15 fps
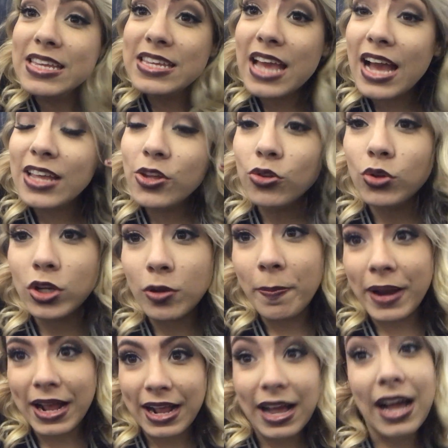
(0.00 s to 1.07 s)
E aí eu tô indo
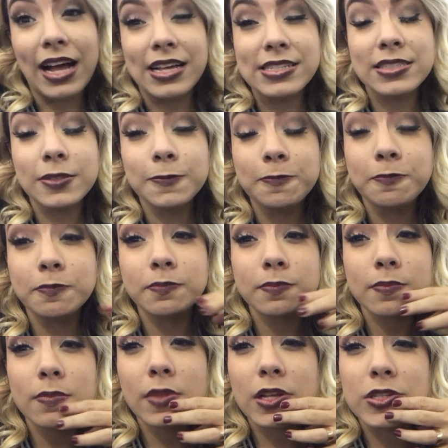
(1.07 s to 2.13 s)
pra casa
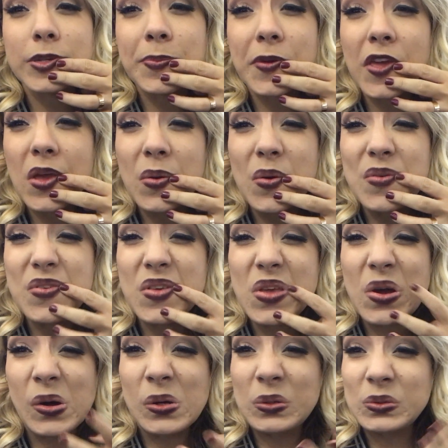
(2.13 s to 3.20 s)
já peguei o
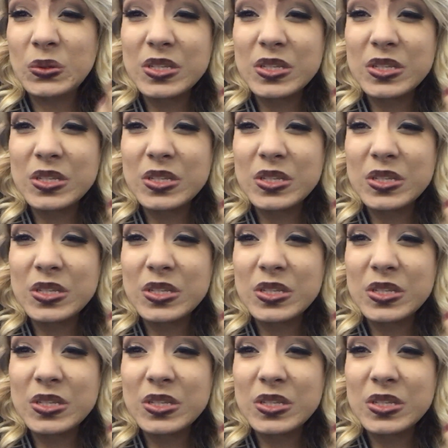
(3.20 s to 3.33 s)
avião,